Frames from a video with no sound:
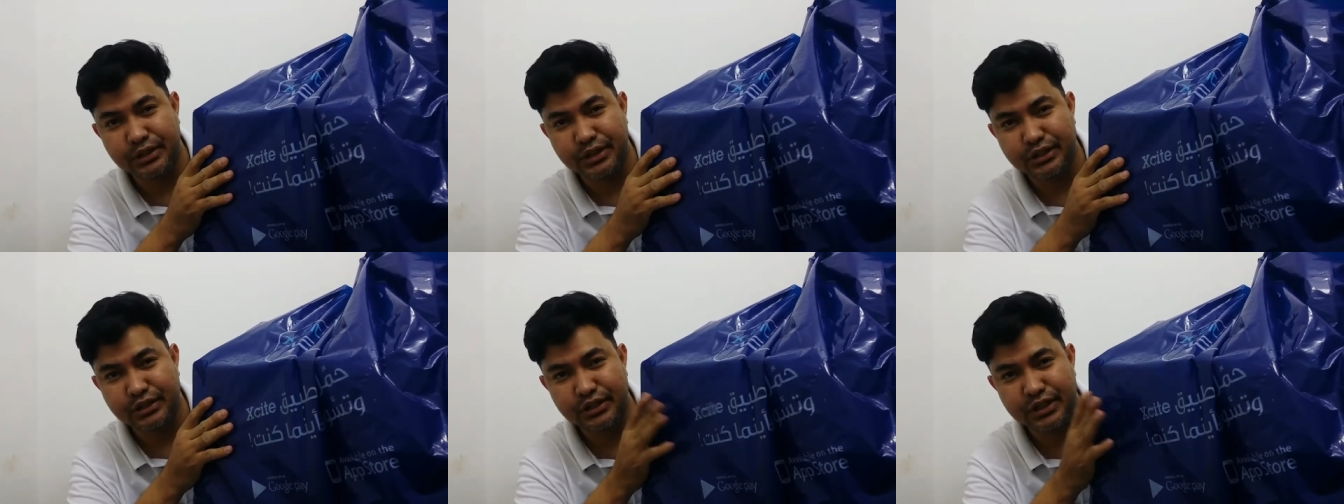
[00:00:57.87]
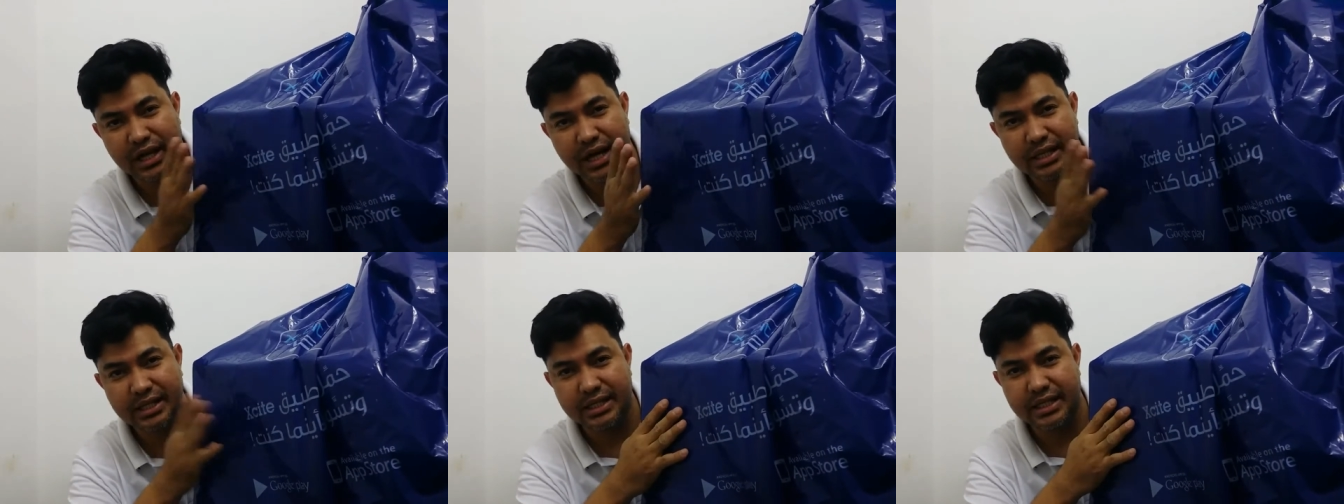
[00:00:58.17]
Ito
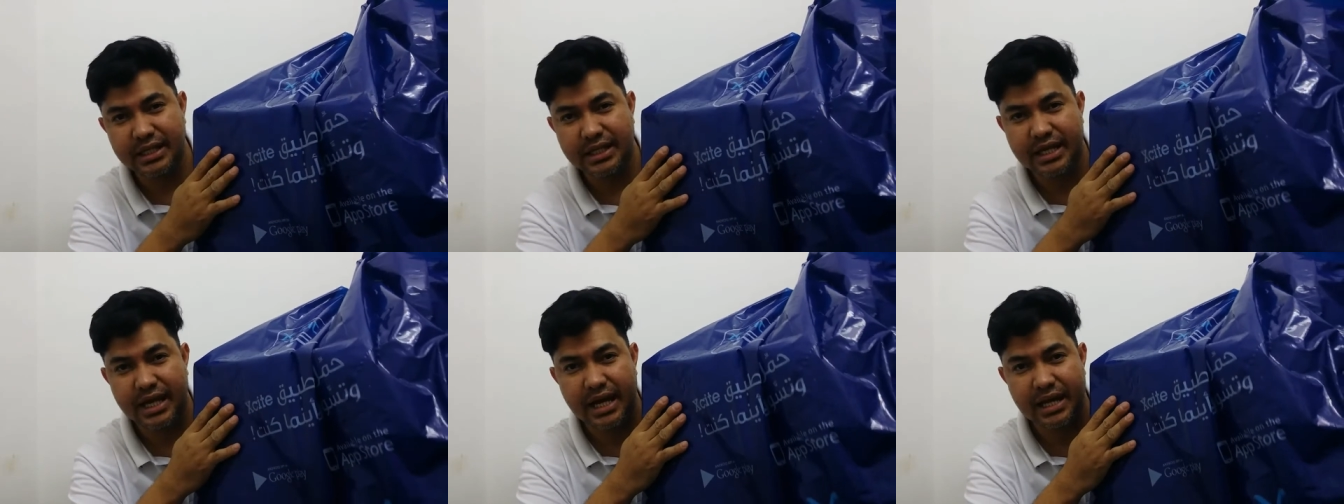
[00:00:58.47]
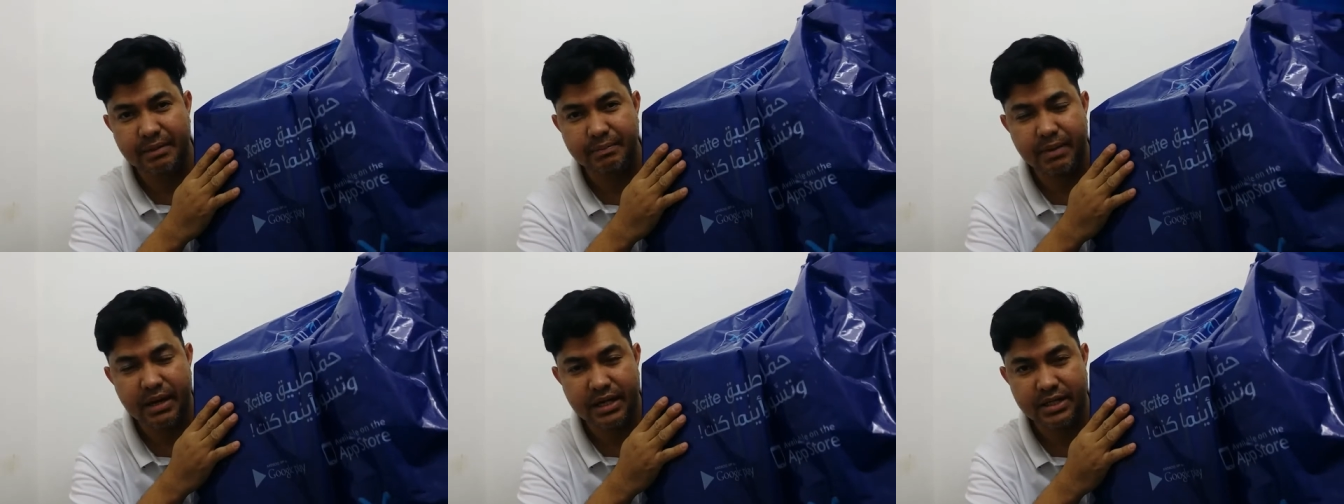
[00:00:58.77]
yung ating
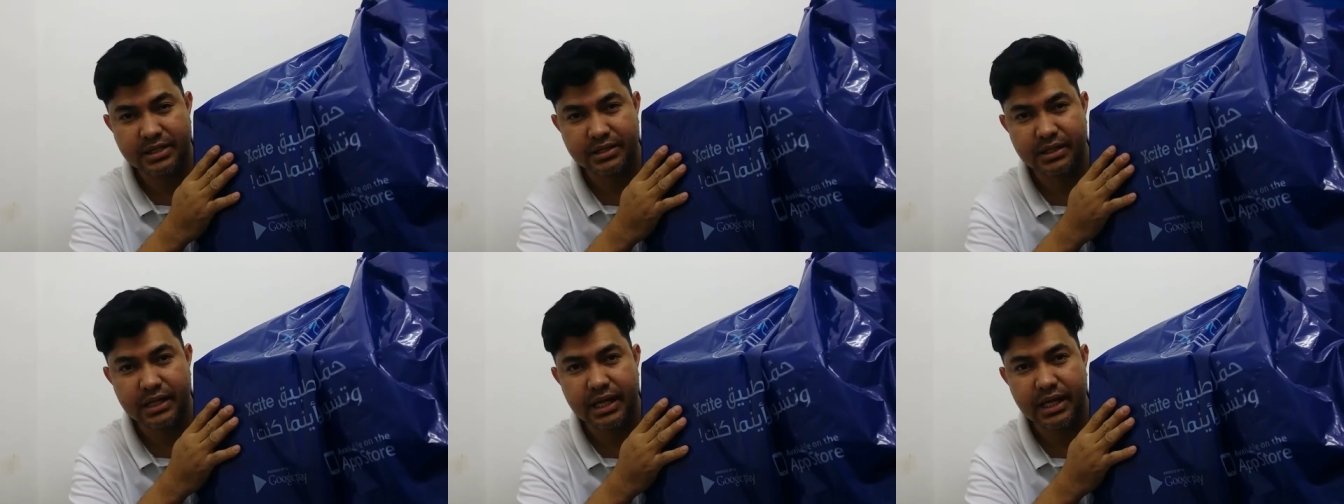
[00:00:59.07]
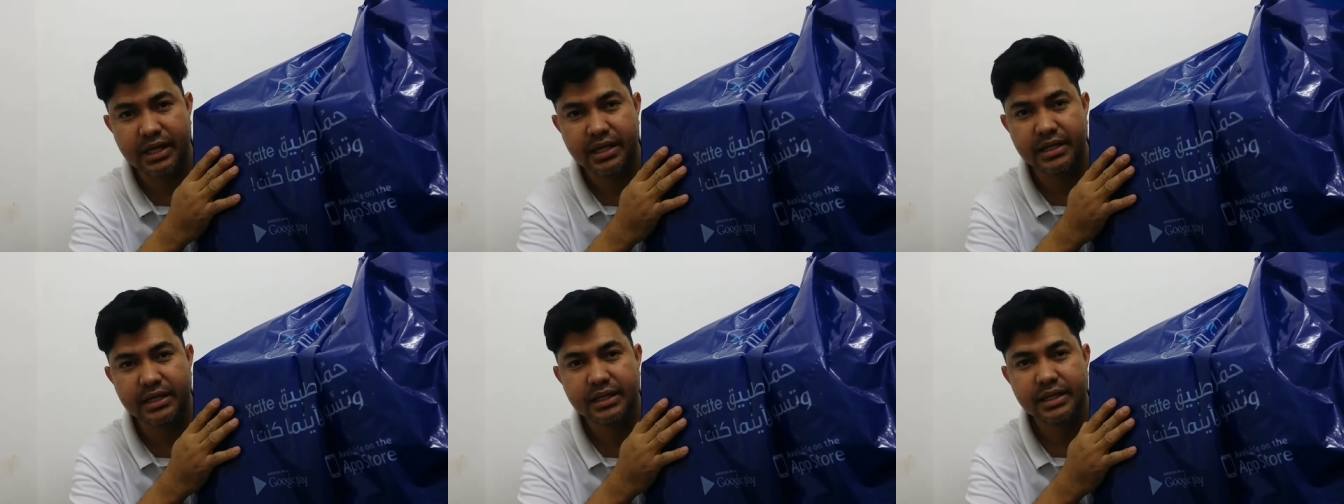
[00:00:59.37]
i-unbox
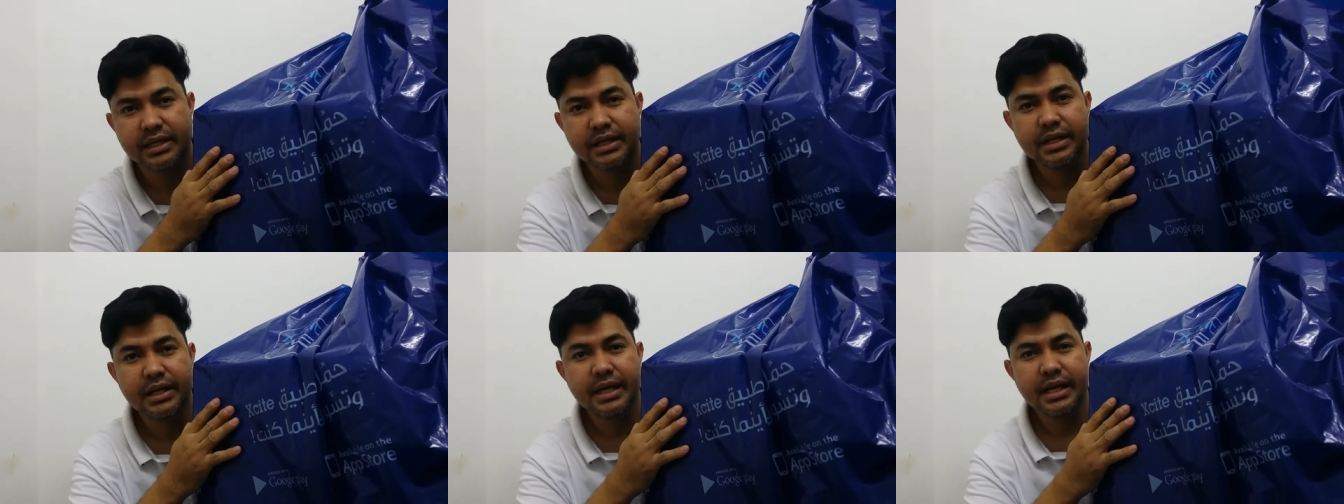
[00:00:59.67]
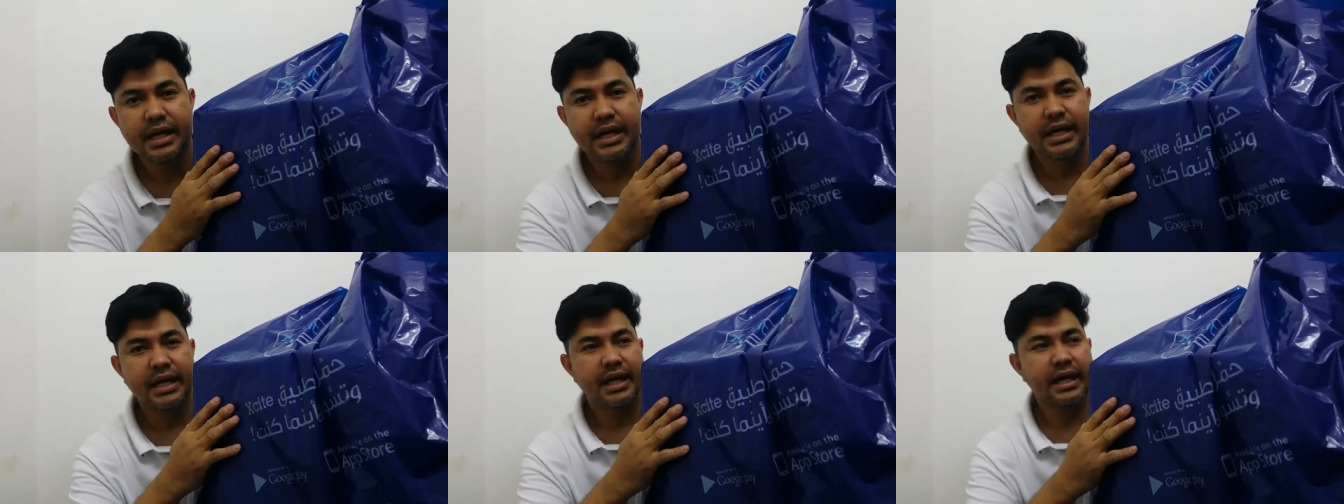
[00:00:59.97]
today.
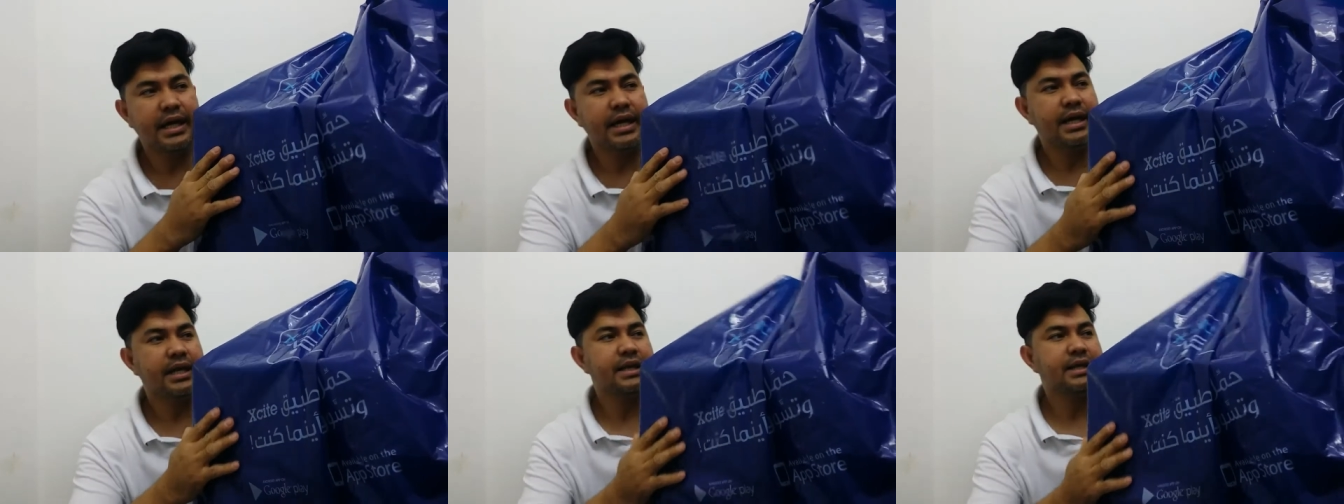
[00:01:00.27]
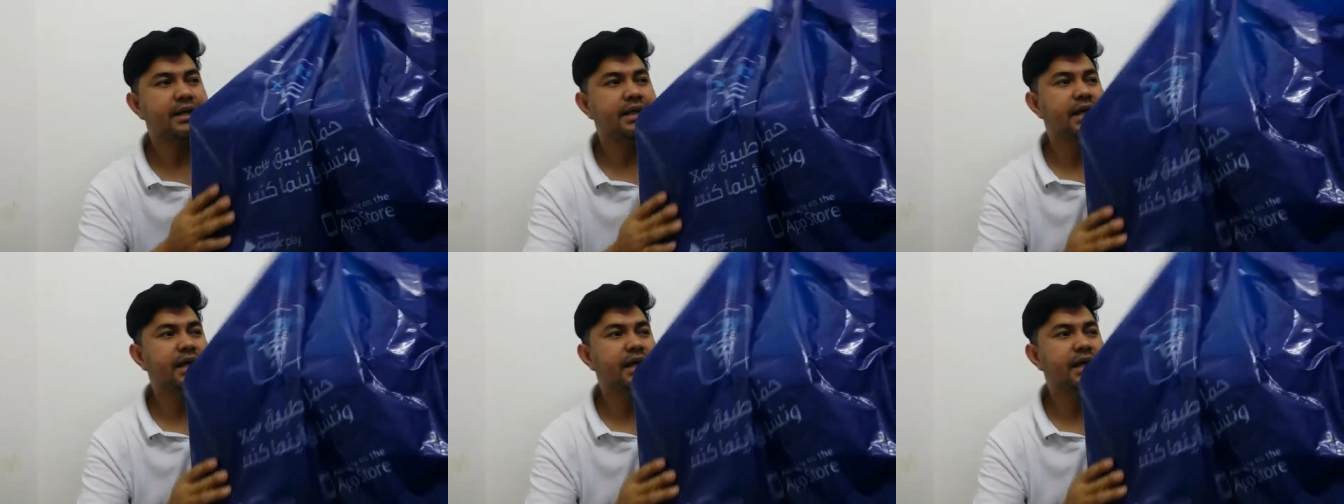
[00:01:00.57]
And